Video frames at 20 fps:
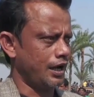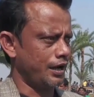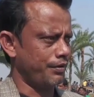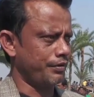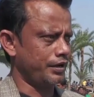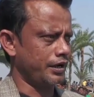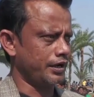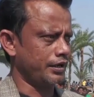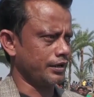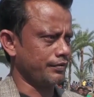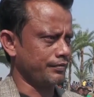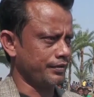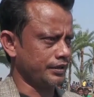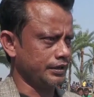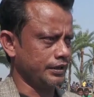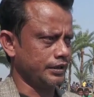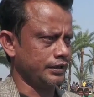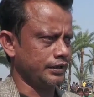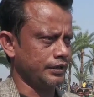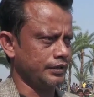আবার
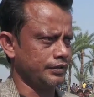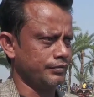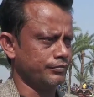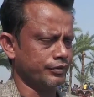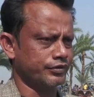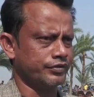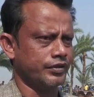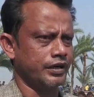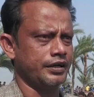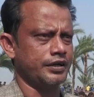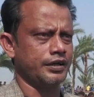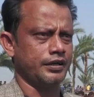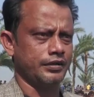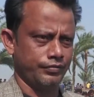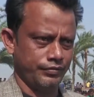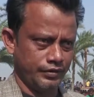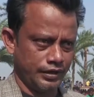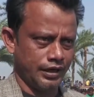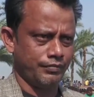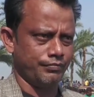আমাদের এই মধুহাটি
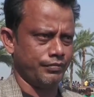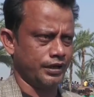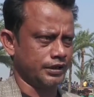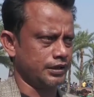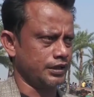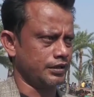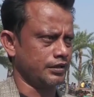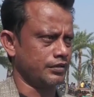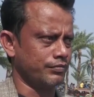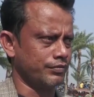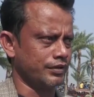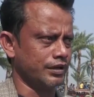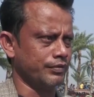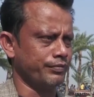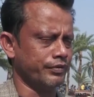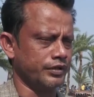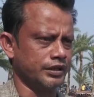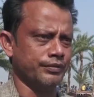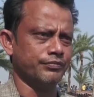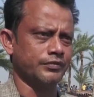ইউনিয়ন বাজার
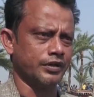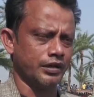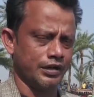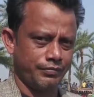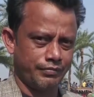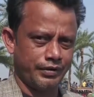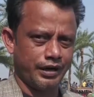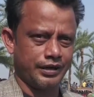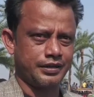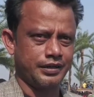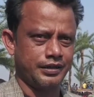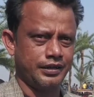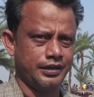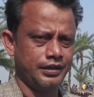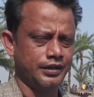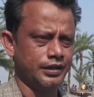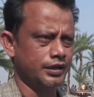গোপালপুর নিমতলা মাঠে